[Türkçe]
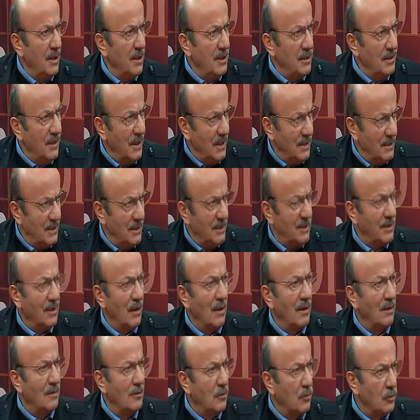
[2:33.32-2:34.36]
Tehdit
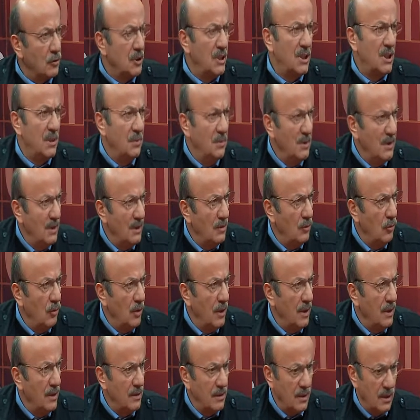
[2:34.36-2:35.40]
alt, o 2000'de de
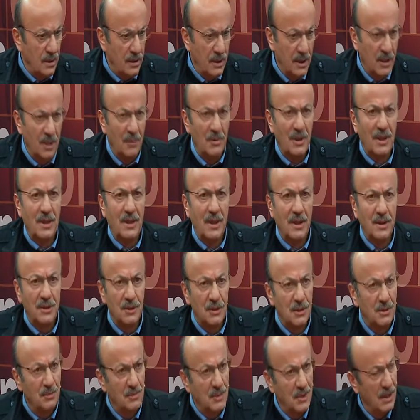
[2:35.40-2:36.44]
öyleydi yani. Ne demek yani
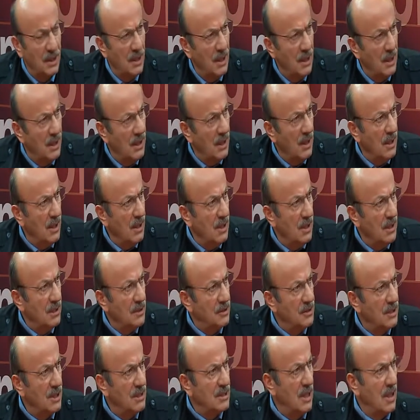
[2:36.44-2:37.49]
şimdi e,
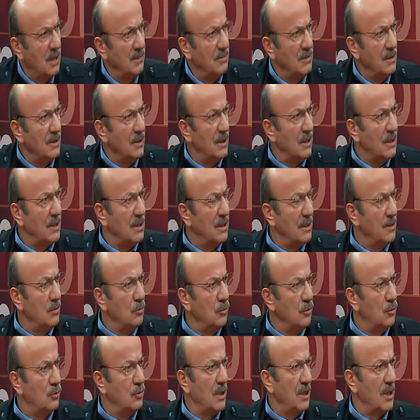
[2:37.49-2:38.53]
cezaevindeki
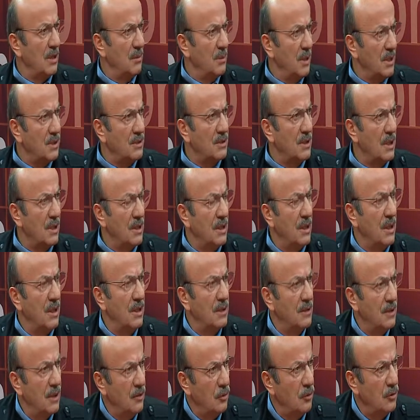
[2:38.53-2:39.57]
üç tane beş tane
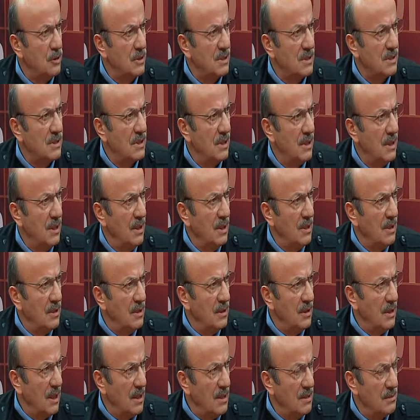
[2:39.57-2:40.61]
terörist
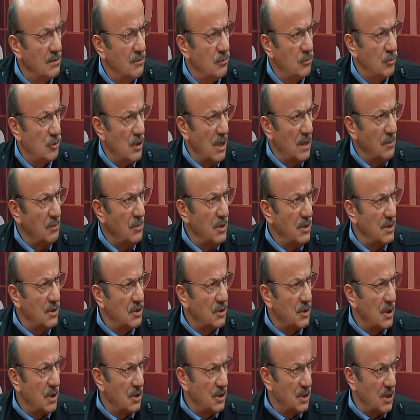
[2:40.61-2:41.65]
e, yani düzen mi
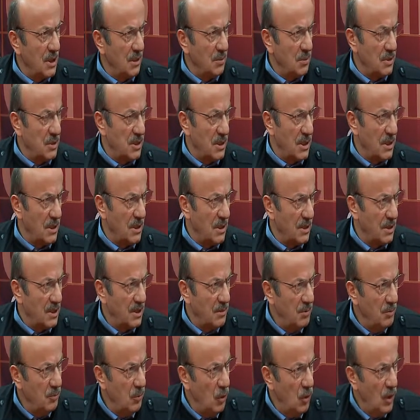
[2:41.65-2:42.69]
şey, şey yapacaklar
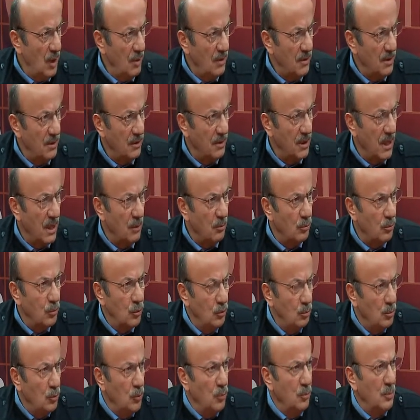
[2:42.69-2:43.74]
gibi böyle bir ya
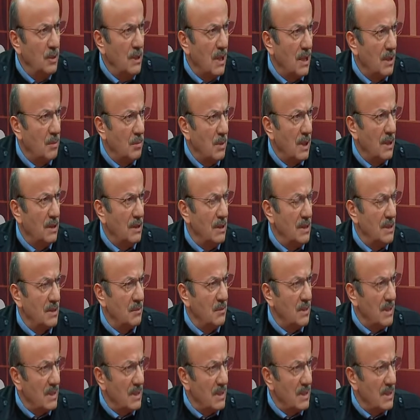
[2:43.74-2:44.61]
bu, bunu bırakmak lazım.